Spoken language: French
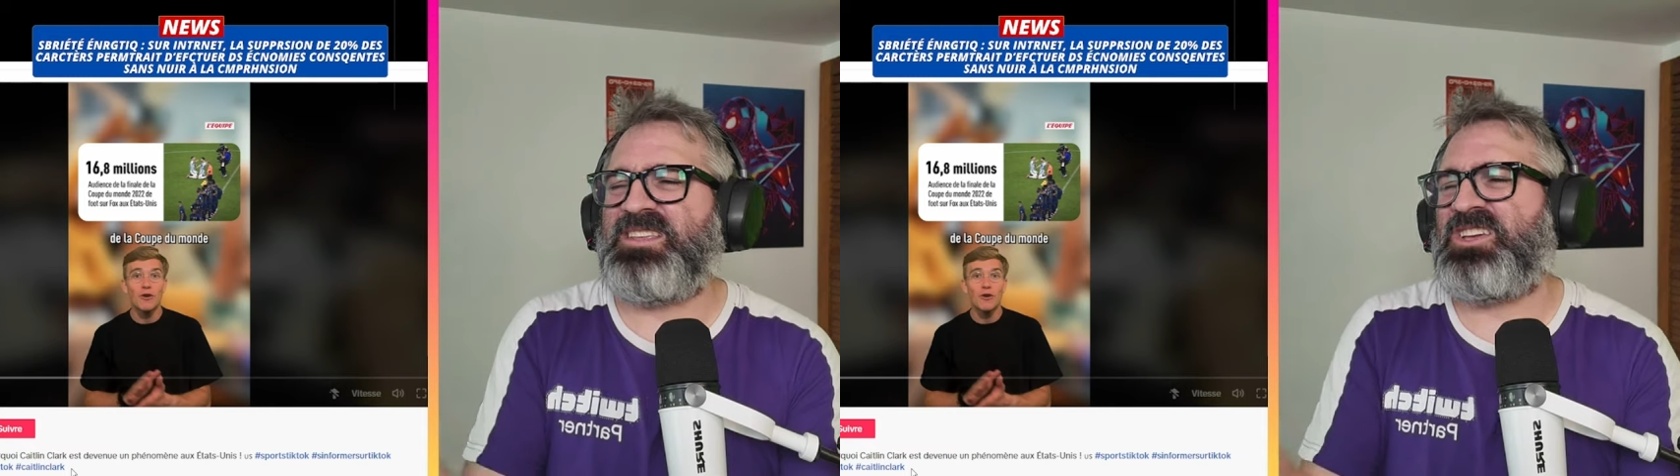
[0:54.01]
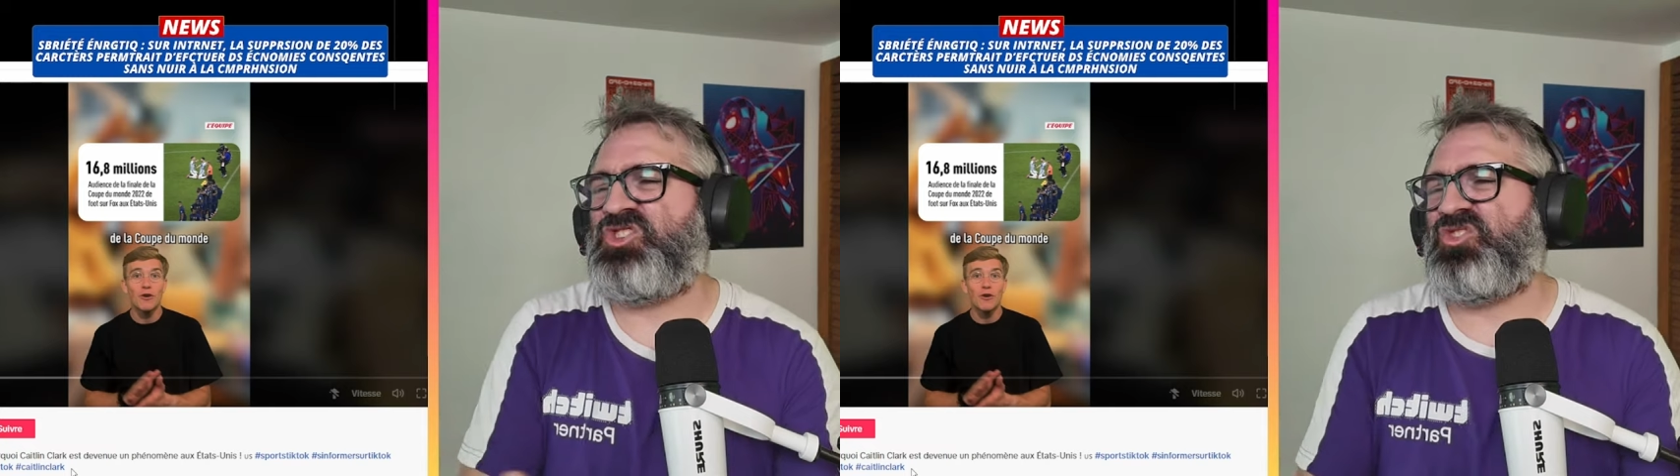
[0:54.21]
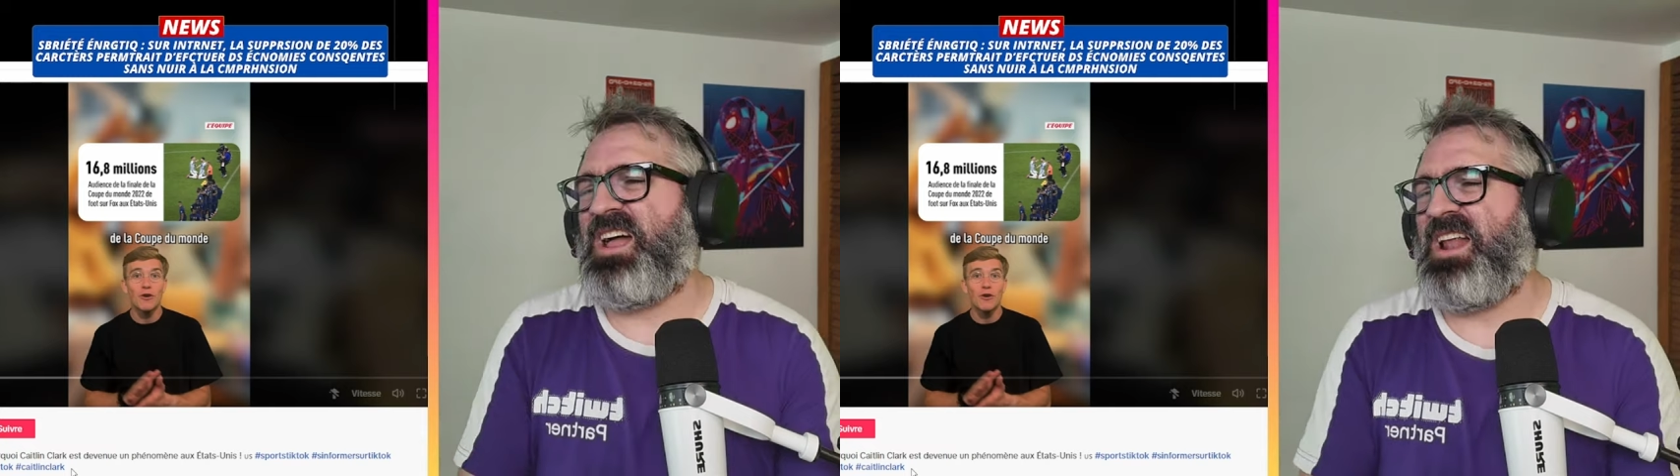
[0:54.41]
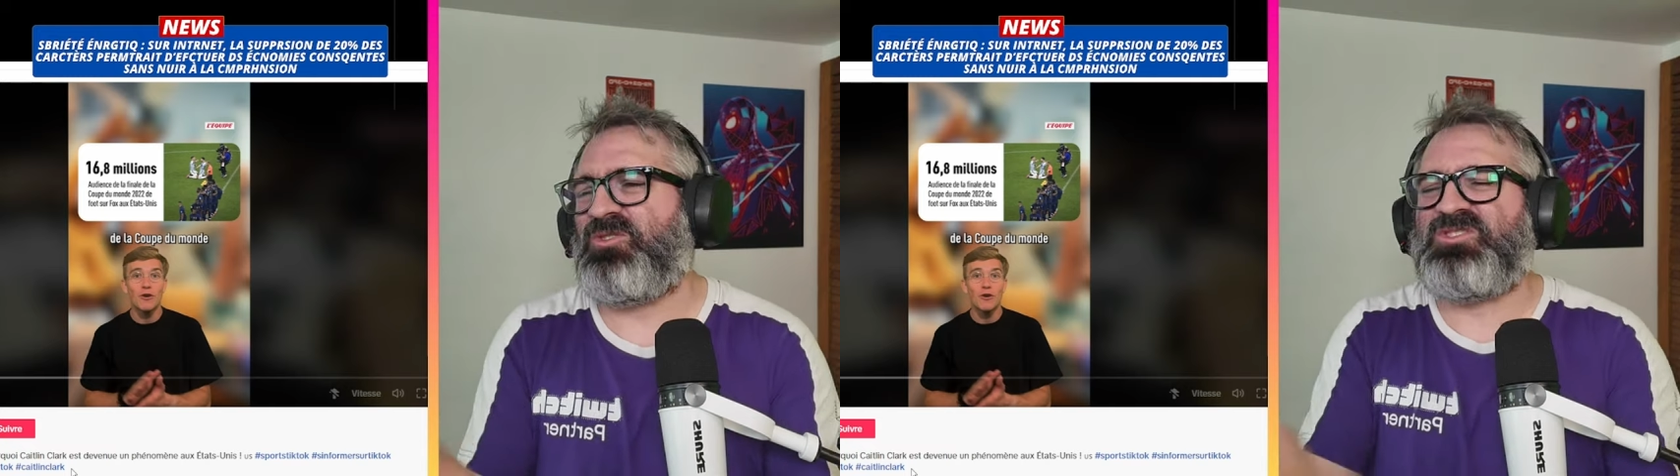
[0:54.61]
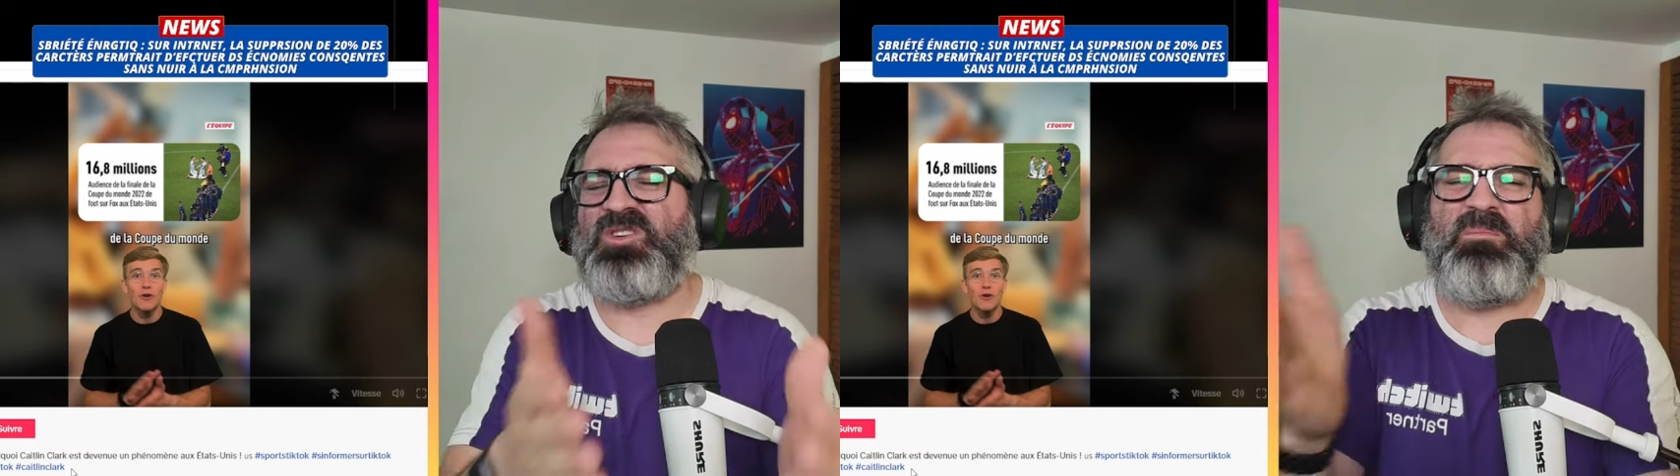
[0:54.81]
régionale.
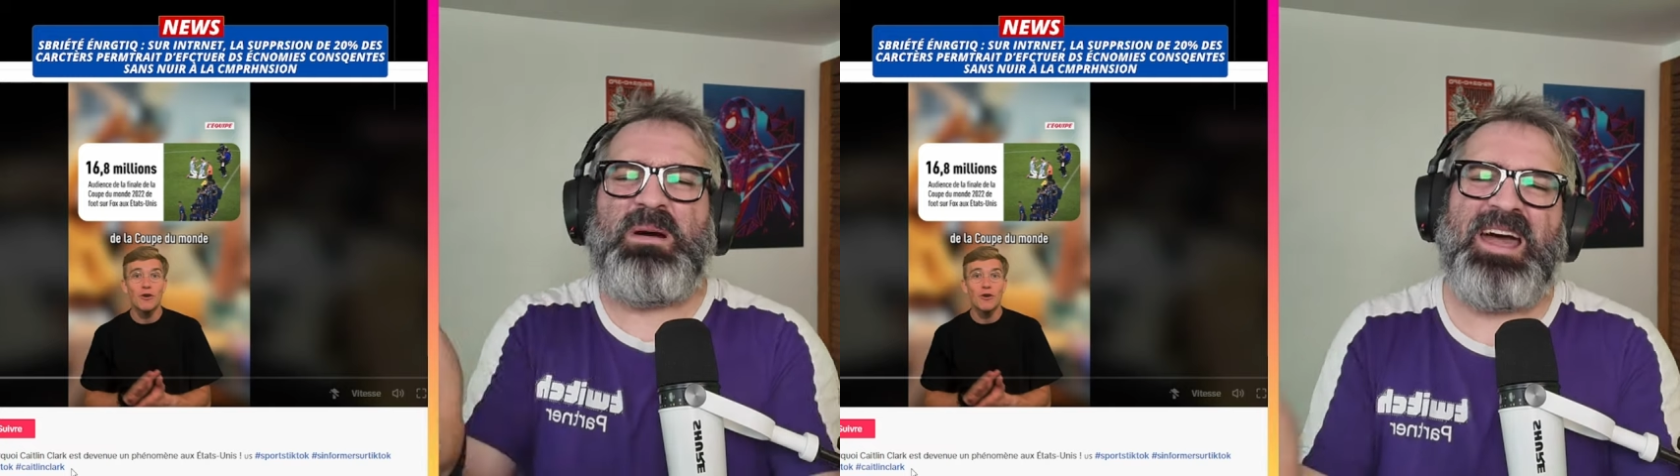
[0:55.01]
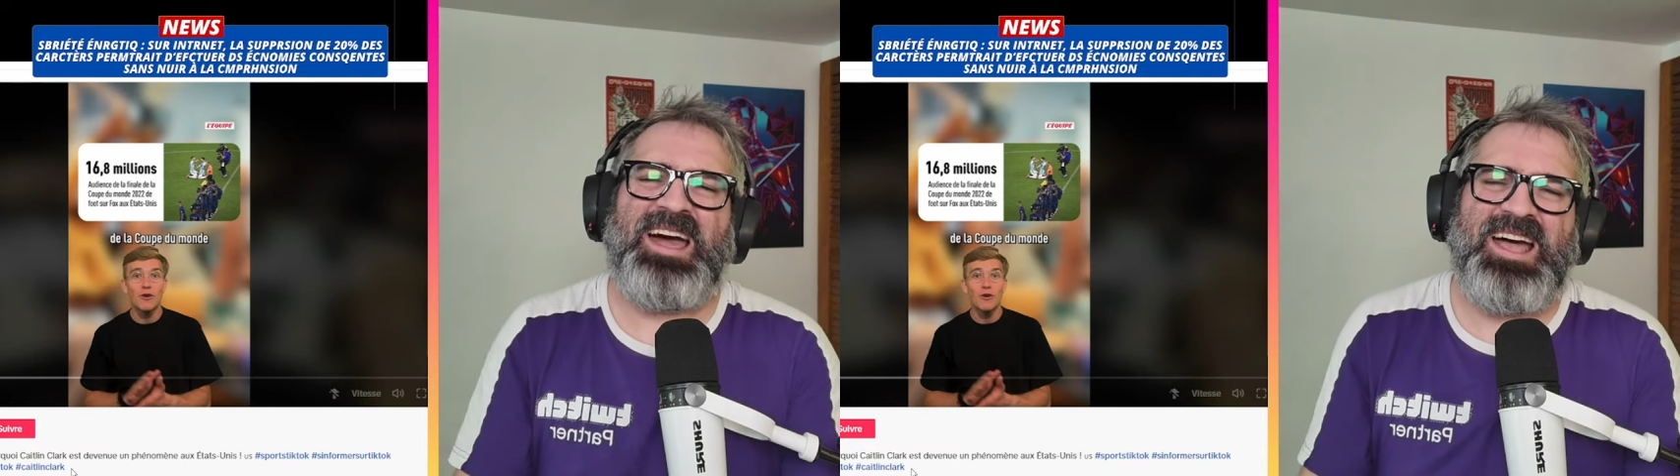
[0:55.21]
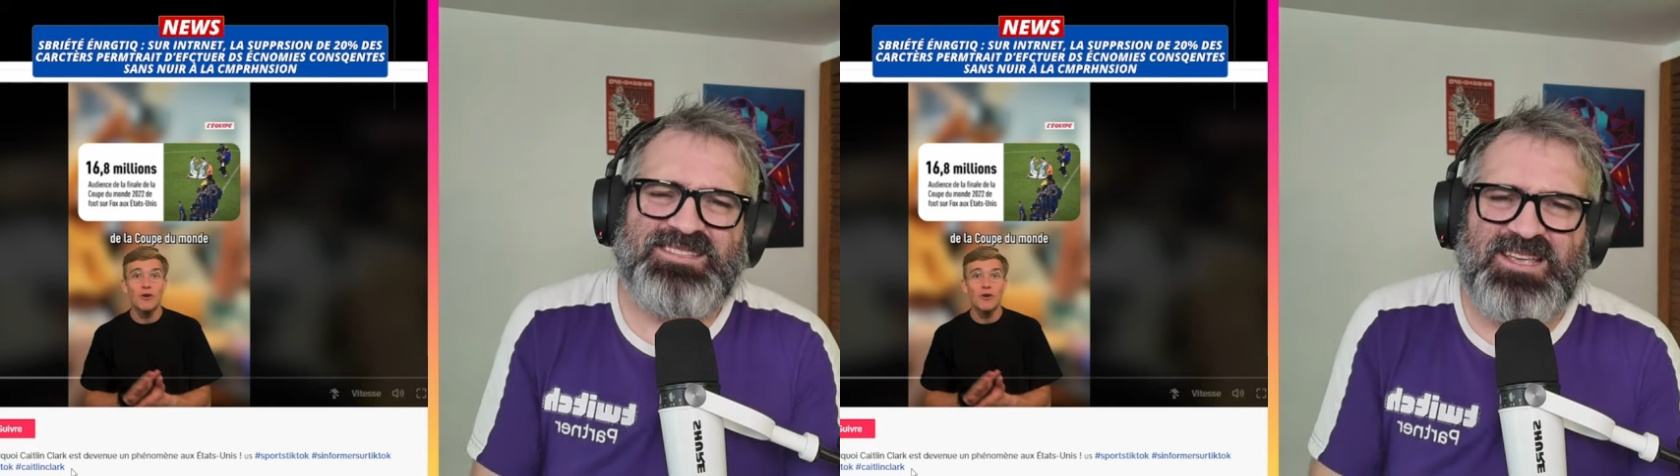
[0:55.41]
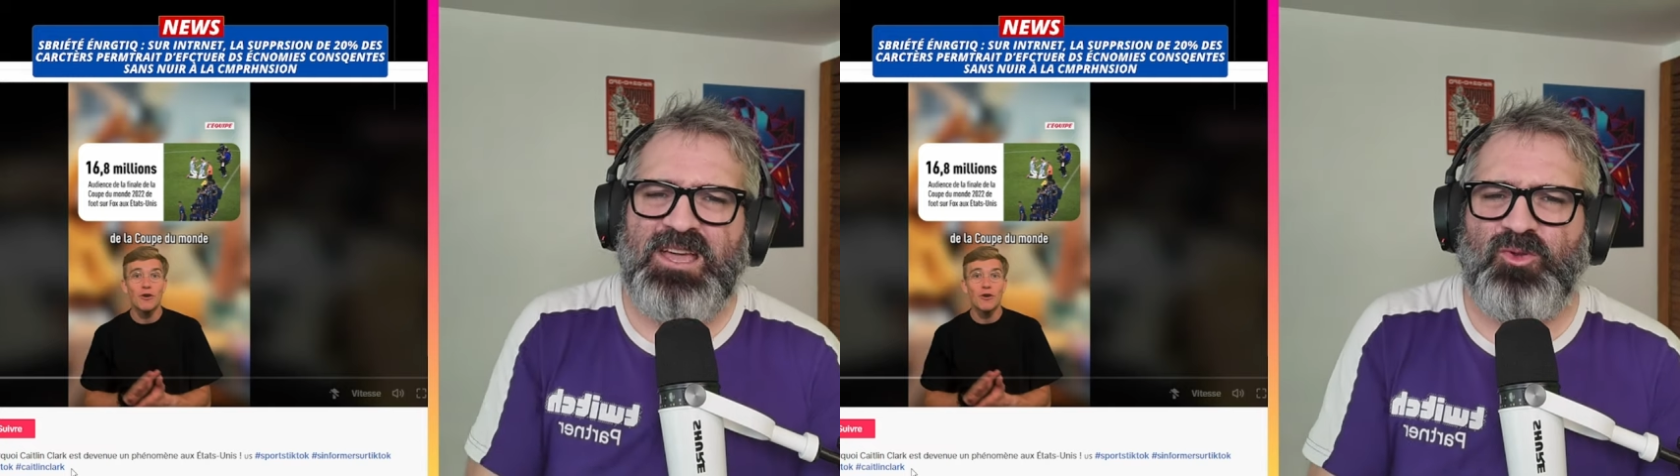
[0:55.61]
on s'en bat la race.